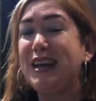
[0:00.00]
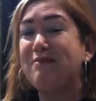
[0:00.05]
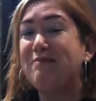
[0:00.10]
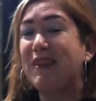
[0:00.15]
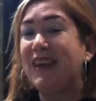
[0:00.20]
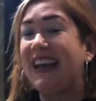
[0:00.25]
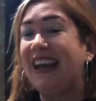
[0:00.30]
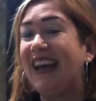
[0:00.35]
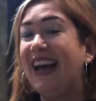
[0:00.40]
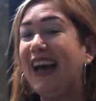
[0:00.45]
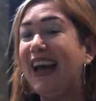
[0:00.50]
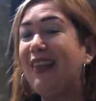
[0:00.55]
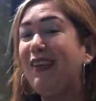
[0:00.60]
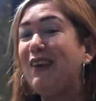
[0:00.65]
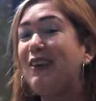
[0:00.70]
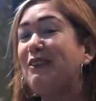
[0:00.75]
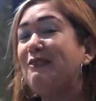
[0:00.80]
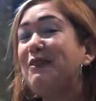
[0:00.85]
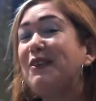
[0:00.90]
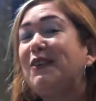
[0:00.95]
pescado
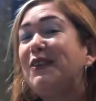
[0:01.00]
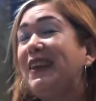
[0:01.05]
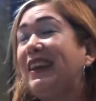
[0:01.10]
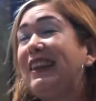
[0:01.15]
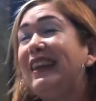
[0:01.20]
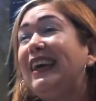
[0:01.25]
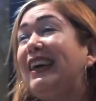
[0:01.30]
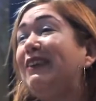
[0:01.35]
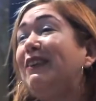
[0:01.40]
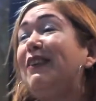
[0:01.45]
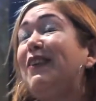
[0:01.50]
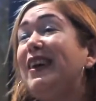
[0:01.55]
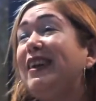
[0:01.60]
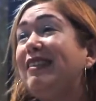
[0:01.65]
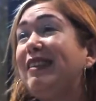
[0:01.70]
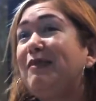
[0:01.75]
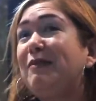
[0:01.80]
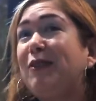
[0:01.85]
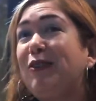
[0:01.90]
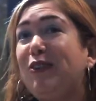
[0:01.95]
y yo me conectaba con
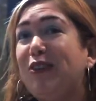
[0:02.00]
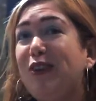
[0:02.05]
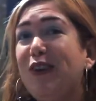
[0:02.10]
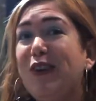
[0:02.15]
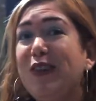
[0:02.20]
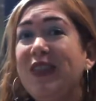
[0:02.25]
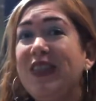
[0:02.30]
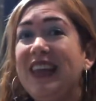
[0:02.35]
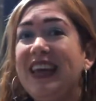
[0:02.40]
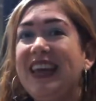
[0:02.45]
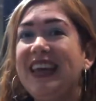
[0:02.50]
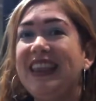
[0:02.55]
esa emoción